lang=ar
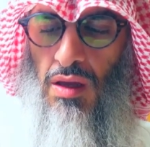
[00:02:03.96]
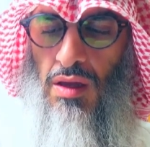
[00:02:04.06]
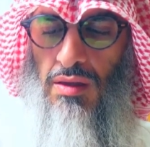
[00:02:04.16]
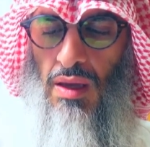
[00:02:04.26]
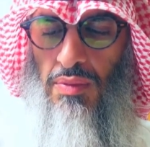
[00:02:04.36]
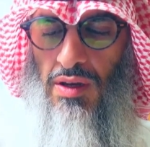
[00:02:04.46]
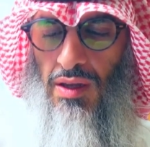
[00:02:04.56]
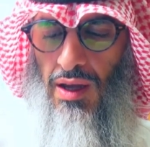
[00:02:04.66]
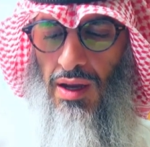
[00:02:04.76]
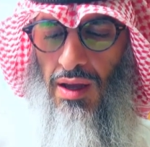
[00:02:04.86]
يبني
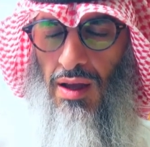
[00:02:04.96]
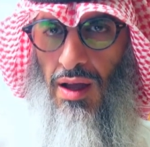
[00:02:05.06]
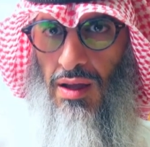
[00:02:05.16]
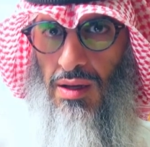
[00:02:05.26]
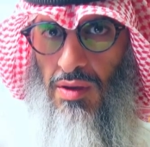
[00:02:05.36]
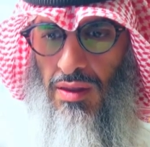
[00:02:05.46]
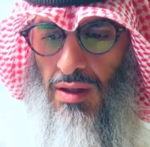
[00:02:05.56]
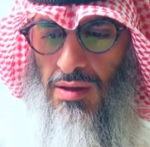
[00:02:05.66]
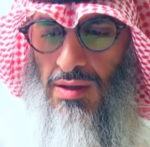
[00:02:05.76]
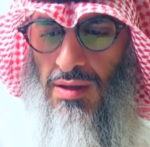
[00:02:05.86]
على غالب
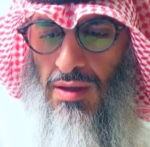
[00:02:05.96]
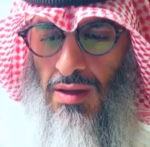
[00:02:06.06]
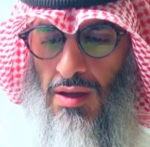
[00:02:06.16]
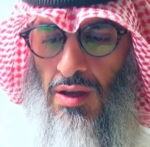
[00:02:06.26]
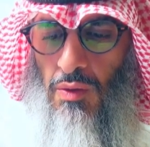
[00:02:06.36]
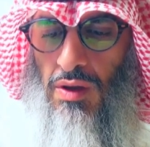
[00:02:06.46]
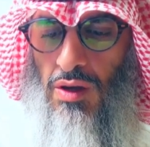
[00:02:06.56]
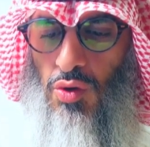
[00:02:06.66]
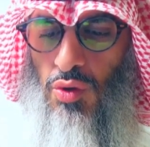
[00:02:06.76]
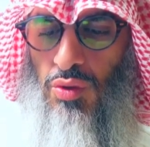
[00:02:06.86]
ظنه
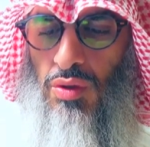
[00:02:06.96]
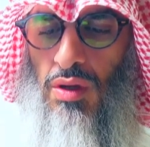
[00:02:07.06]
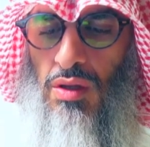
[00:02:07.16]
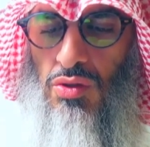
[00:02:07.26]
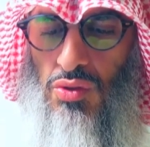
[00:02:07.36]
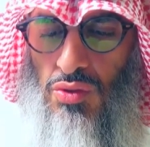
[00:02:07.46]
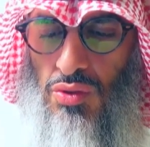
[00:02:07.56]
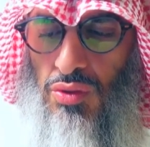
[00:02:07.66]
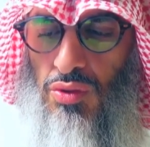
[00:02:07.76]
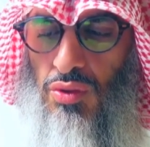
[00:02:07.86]
ويكون
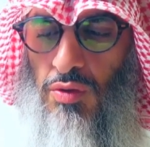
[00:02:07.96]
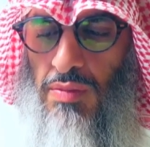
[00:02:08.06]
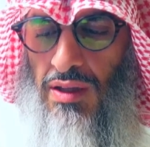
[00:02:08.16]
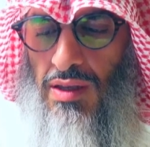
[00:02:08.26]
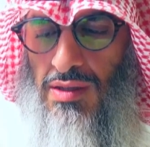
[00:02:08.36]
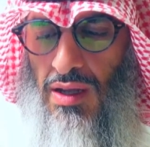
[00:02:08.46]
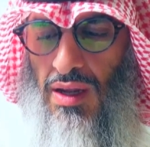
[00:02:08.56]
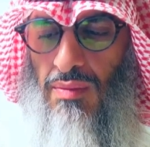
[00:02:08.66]
سجوده بعد السلام